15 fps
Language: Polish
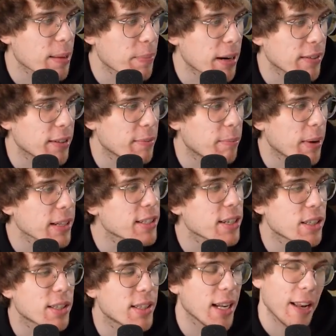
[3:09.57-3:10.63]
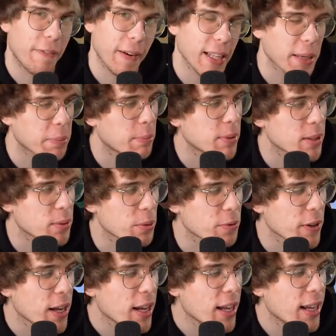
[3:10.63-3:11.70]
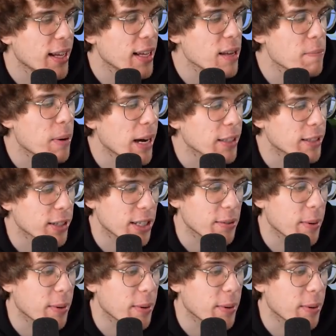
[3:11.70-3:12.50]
naprawdę macie tyle fajnych pomysłów e, i bardzo się